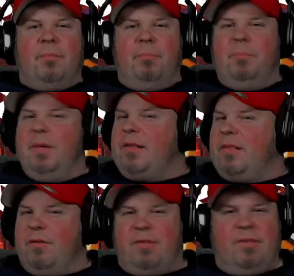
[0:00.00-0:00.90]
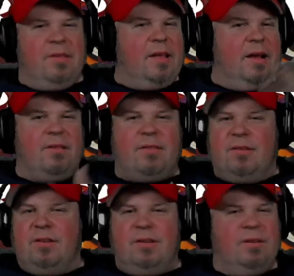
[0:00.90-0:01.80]
Mix aus diesen
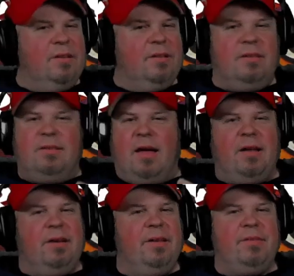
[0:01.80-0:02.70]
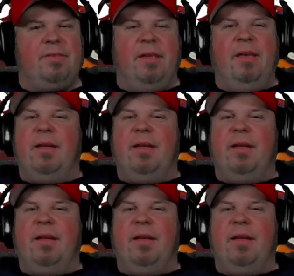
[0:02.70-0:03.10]
ganzen Sachen ist.